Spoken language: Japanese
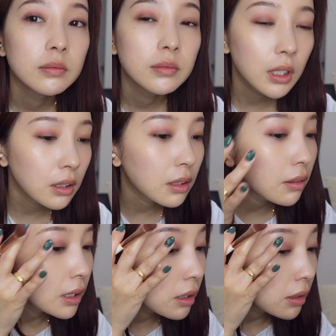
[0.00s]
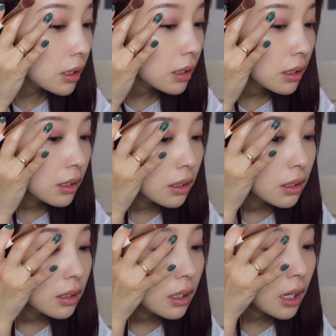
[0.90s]
あかわいいかわいい
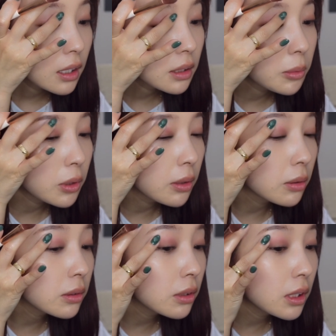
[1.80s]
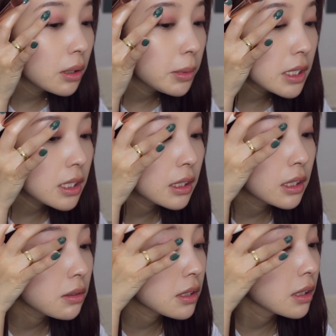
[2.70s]
あでもこれ本当に皆さんに
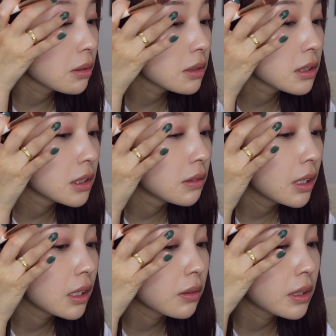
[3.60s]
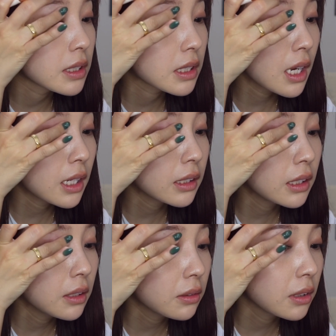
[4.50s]
気をつけてほしいのはこれつけ方
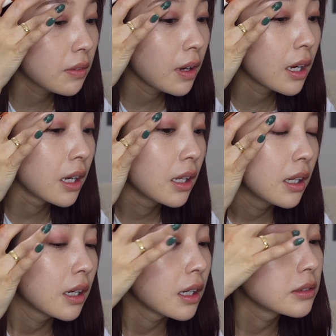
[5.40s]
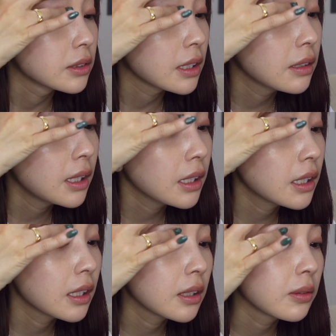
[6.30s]
によってはあの殴られ
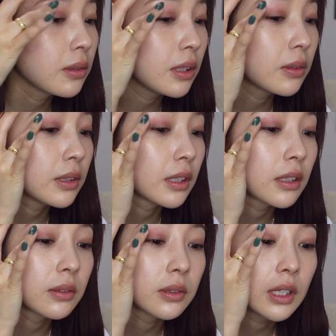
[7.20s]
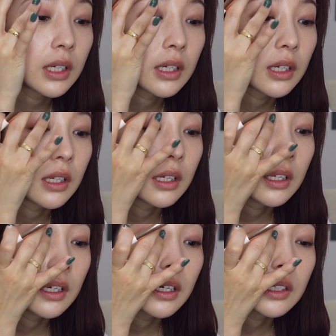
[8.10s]
系の色になるので
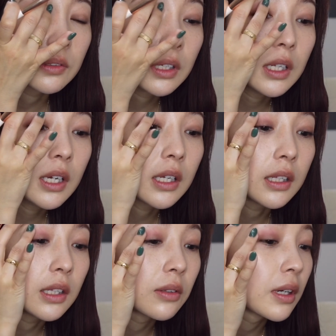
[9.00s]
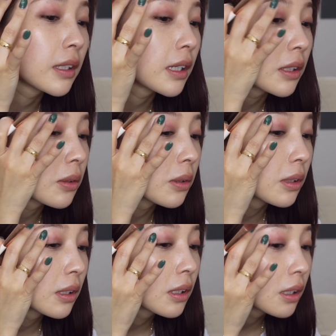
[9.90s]
あの綺麗に塗らないと
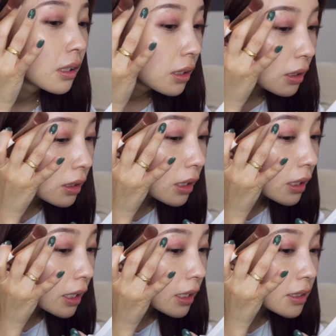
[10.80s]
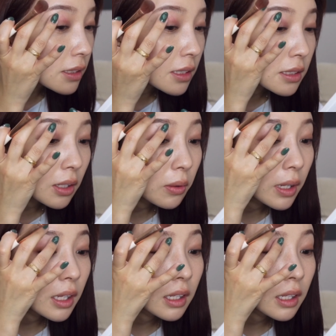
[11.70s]
いけないやつですねこれ